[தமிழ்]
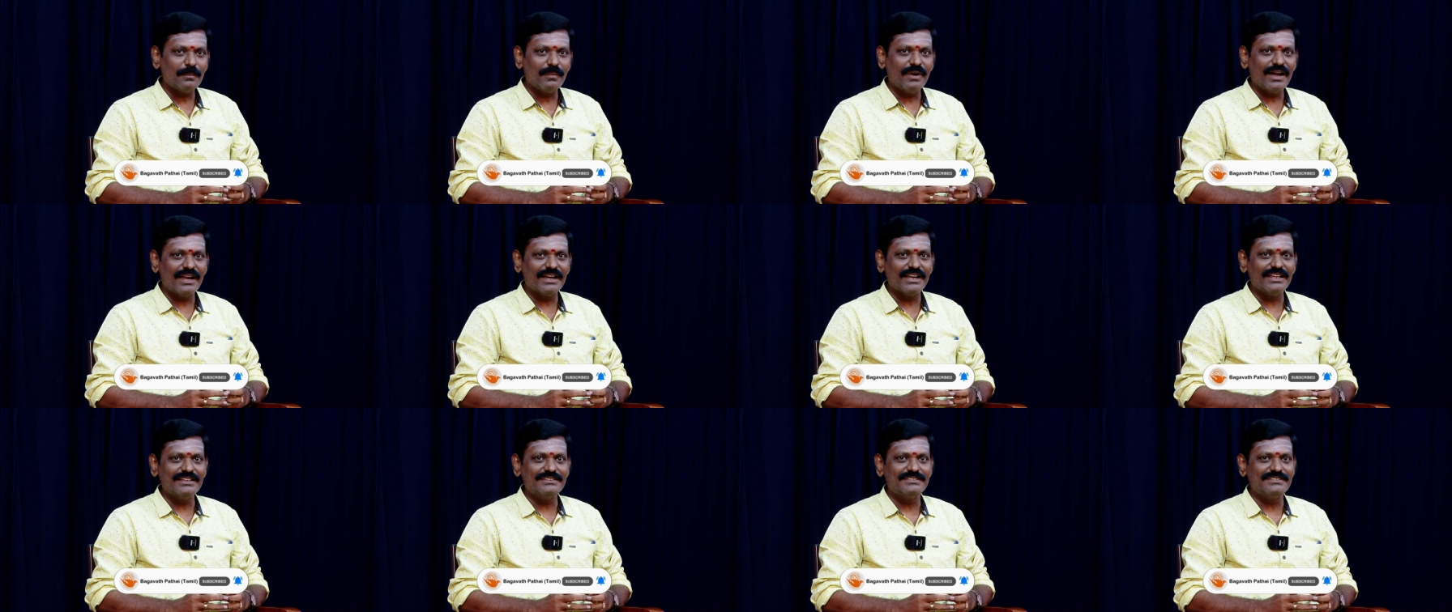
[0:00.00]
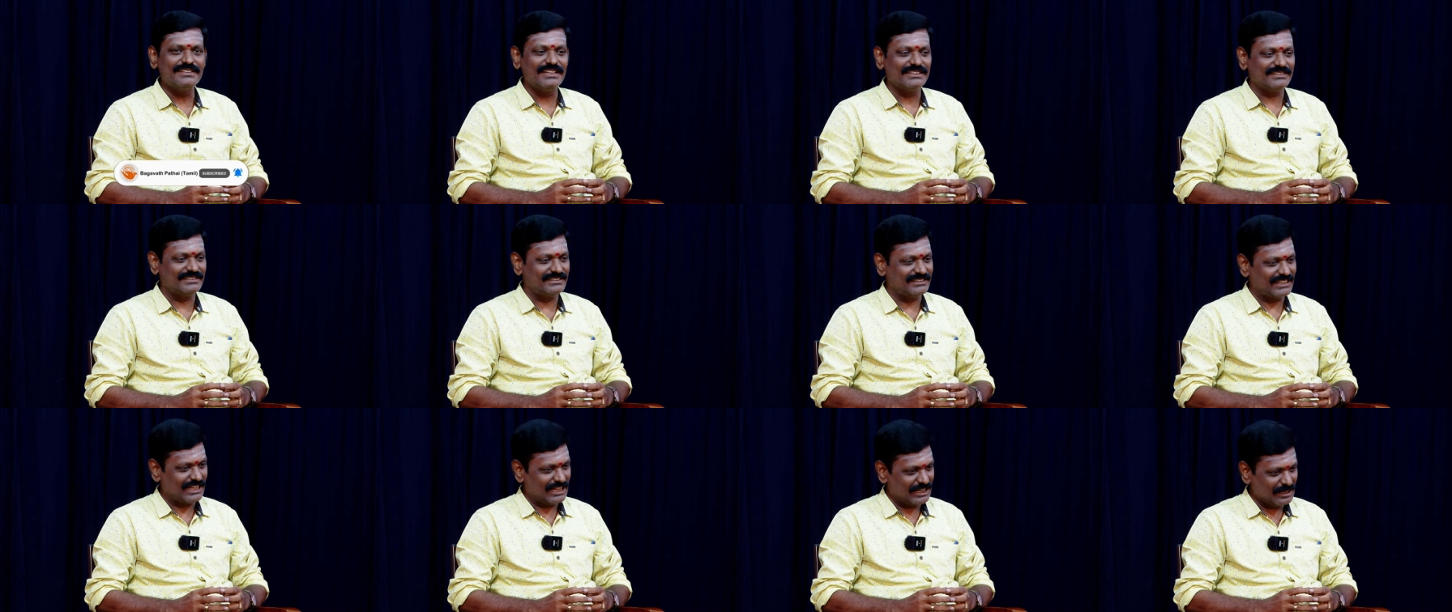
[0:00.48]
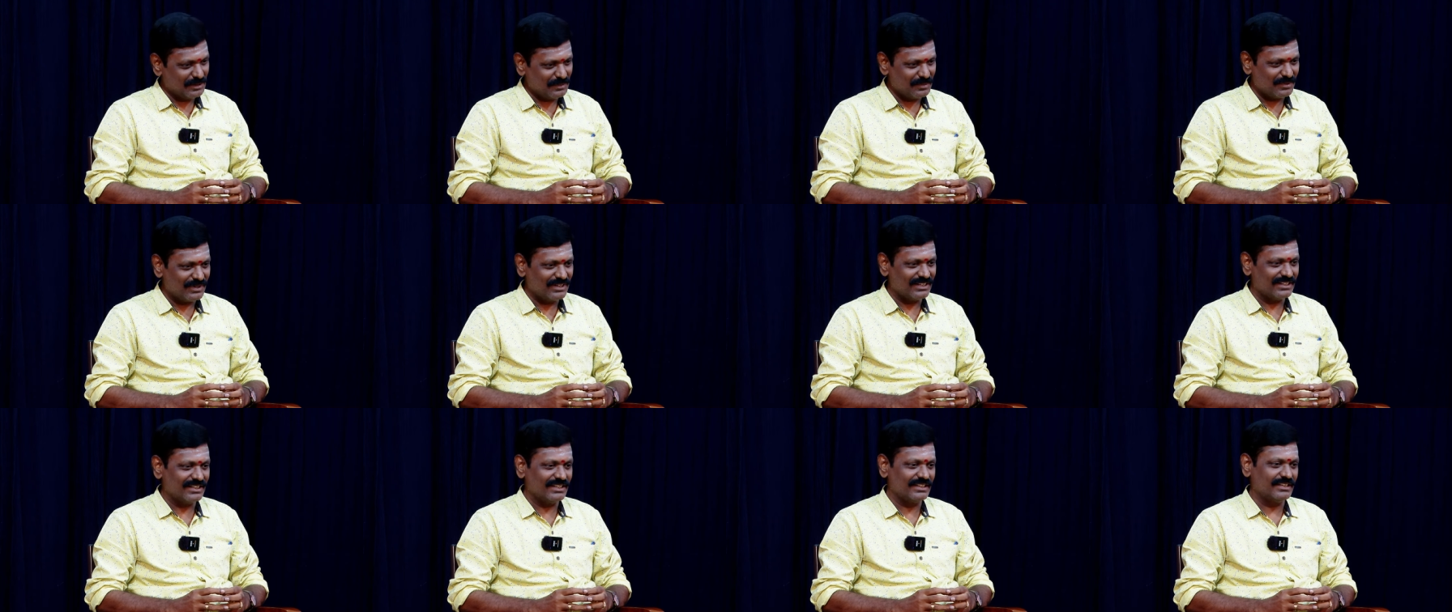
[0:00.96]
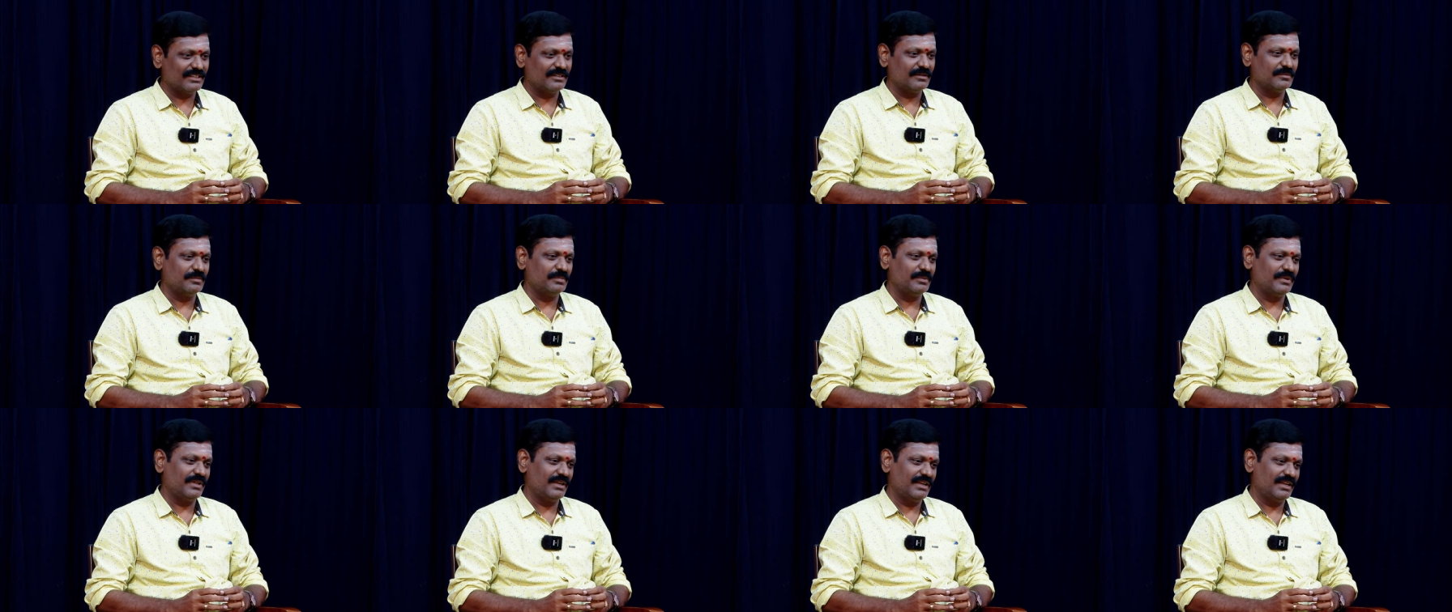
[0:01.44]
மனசை சரி பண்ணுறேங்கிற
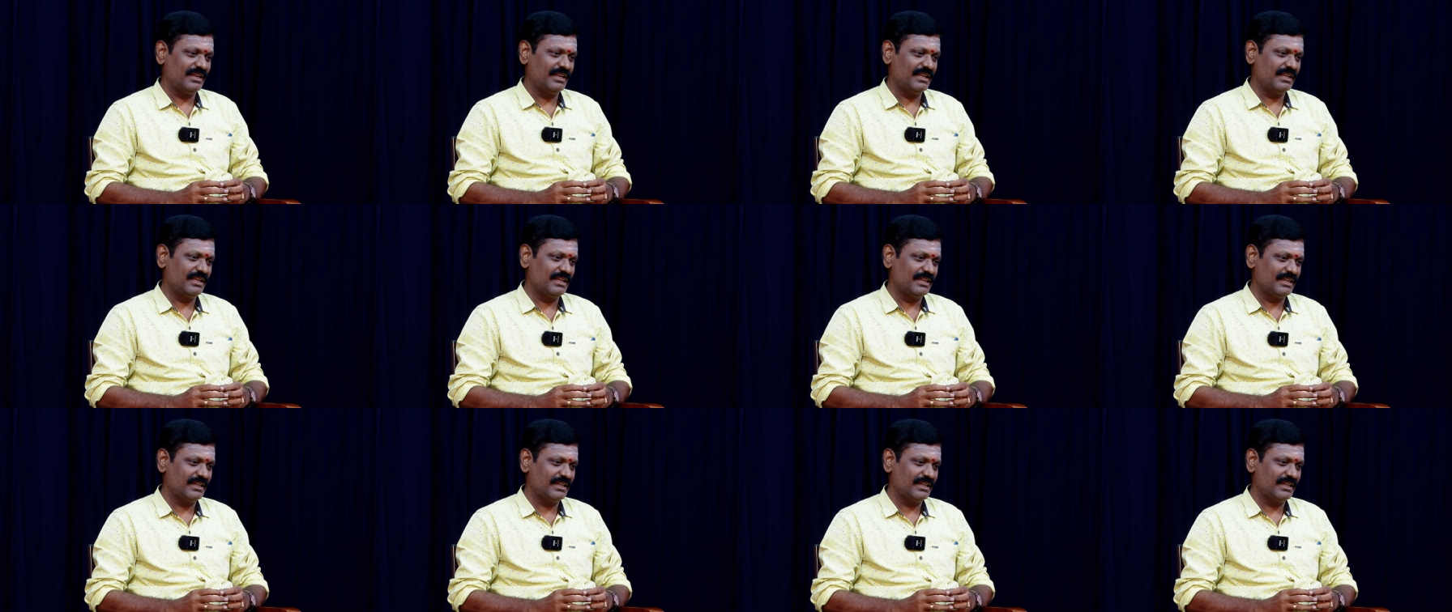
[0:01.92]
பேரில்